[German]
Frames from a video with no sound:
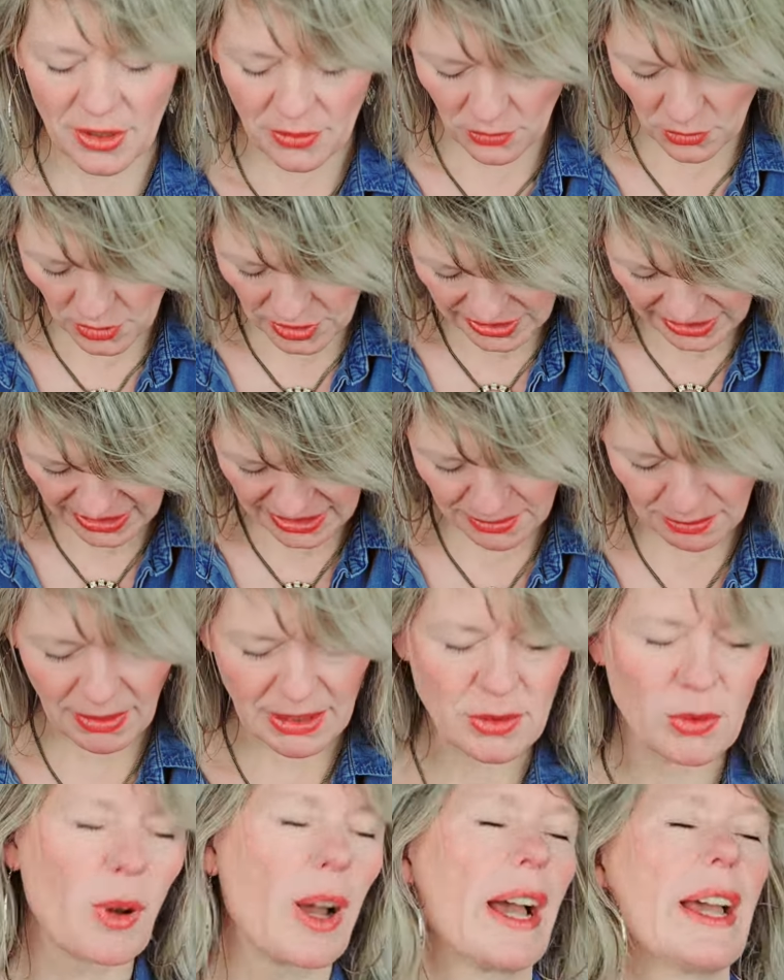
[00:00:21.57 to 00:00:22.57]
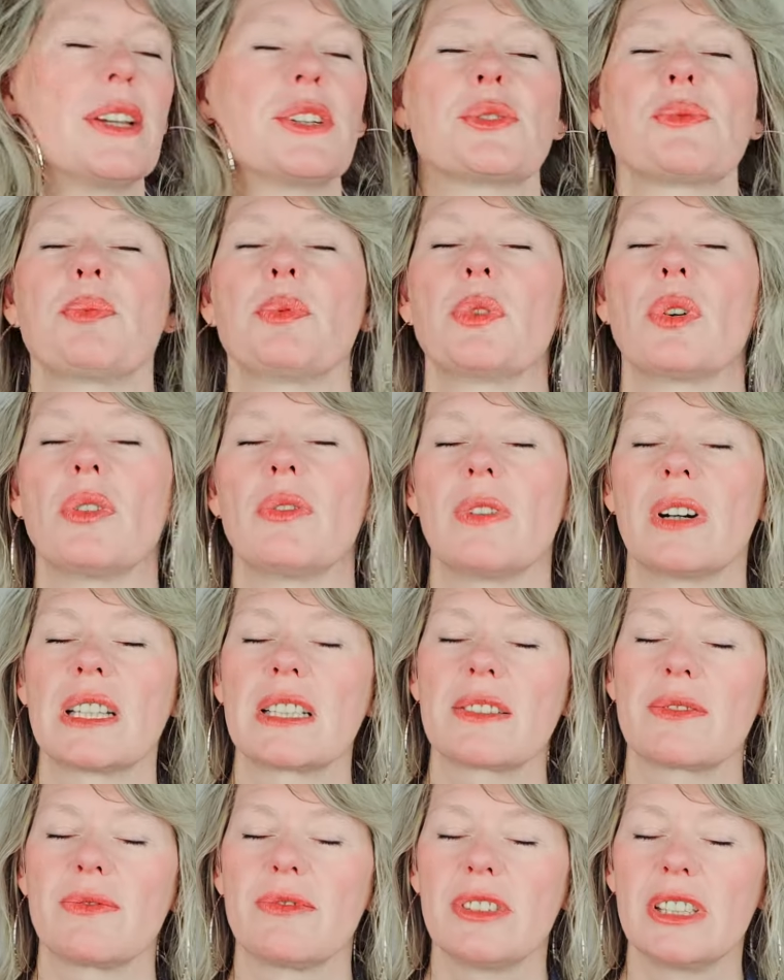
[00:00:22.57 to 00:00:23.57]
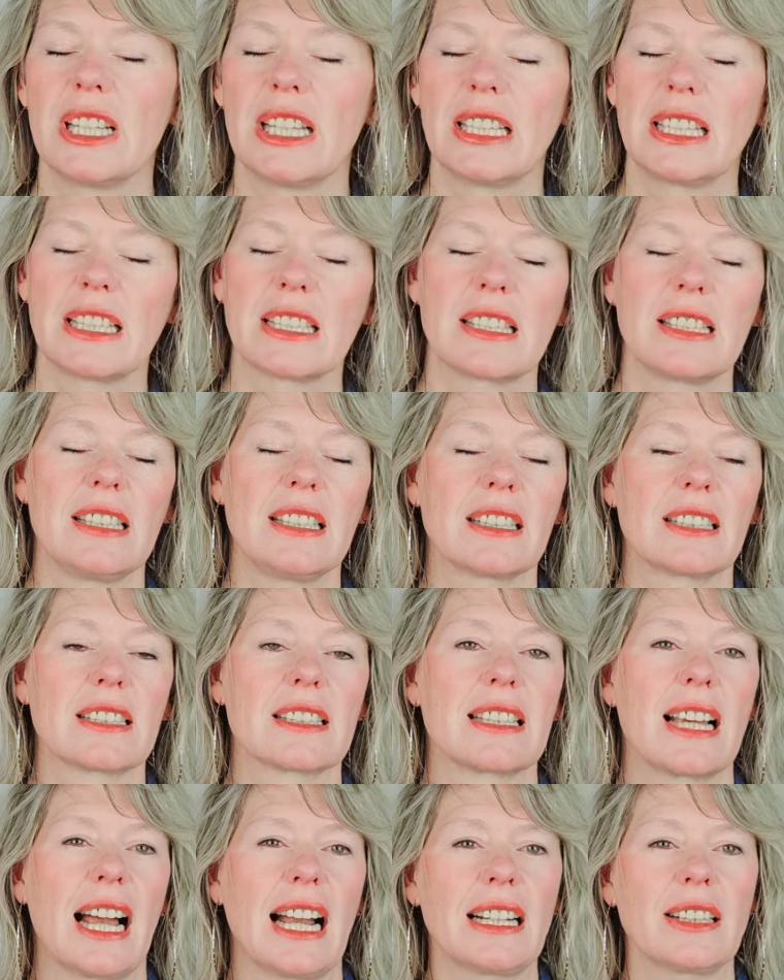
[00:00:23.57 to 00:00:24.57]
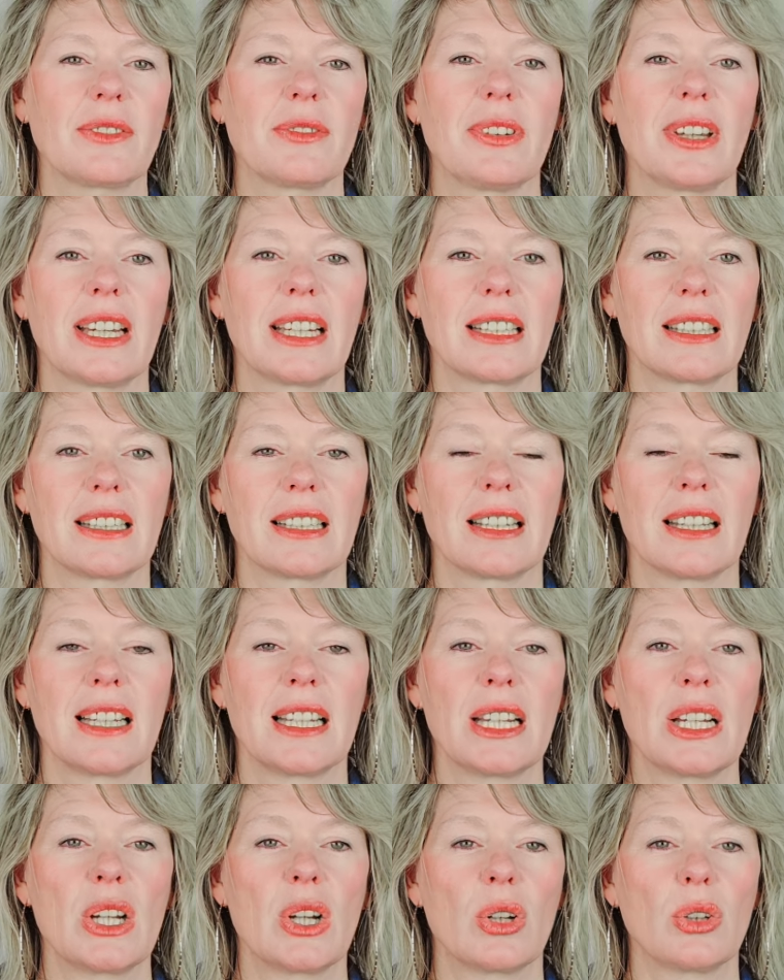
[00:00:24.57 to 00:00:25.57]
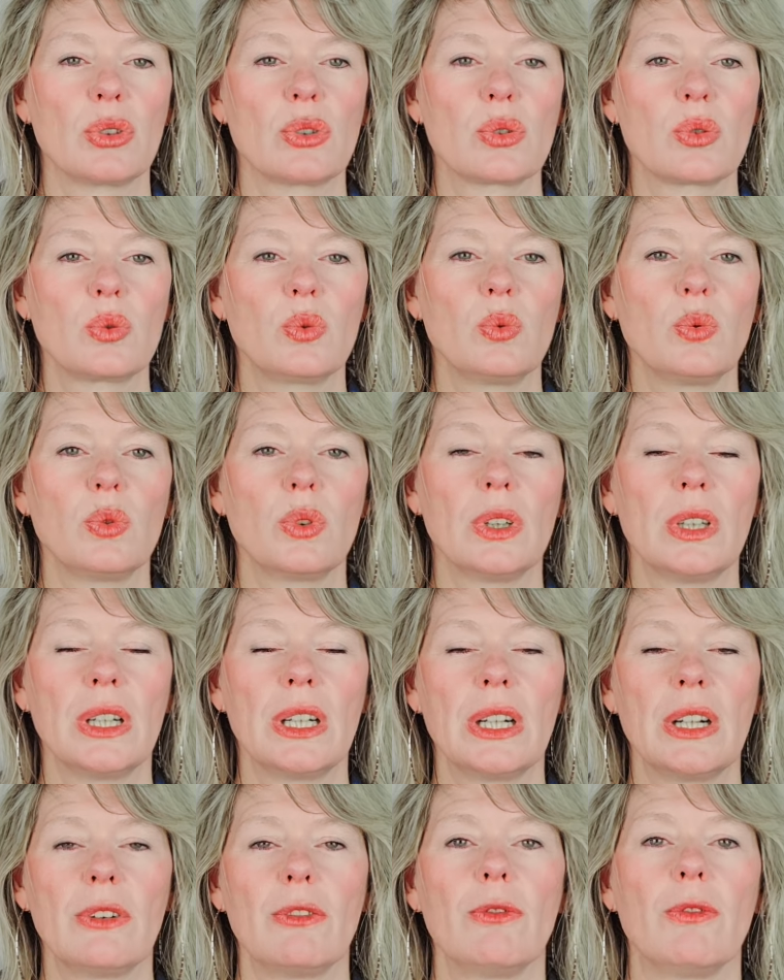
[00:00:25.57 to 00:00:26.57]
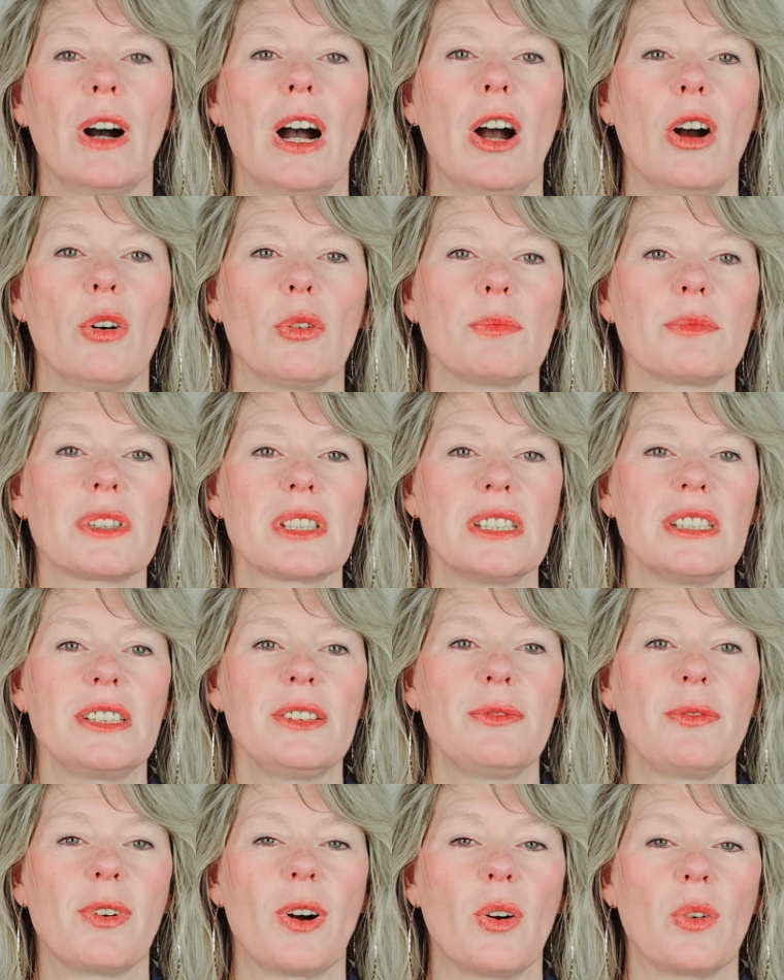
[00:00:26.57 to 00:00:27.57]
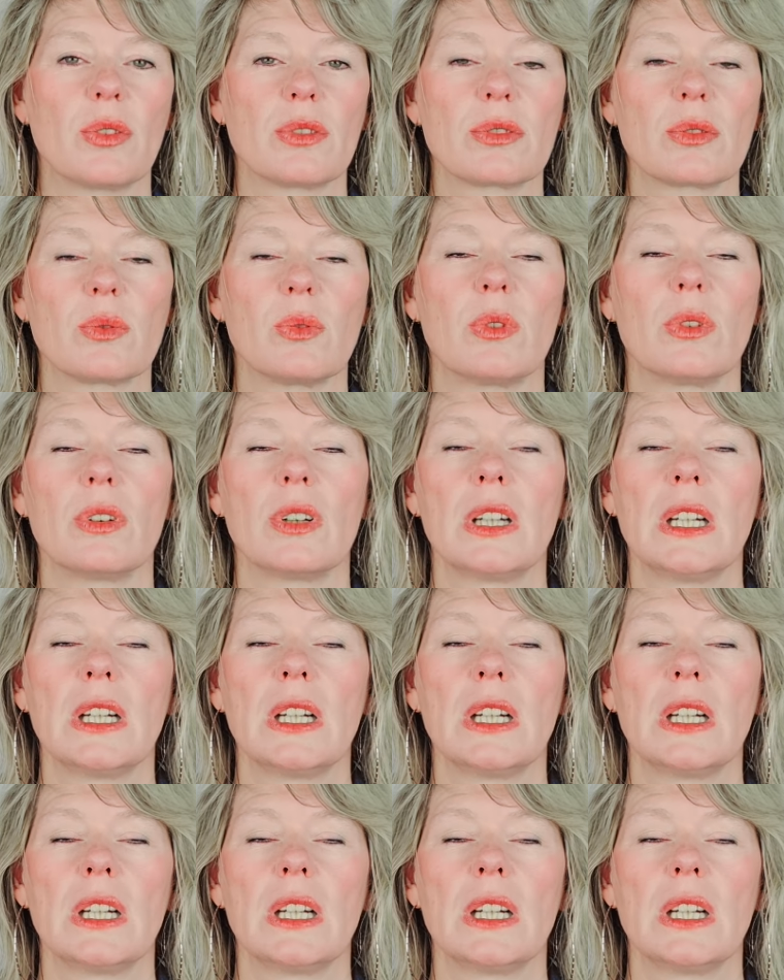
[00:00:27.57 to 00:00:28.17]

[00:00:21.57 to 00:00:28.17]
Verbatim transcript: wo ich jetzt mal so reinspüre, was will denn jetzt hier gesagt werden zu, warum sind die Frauen so?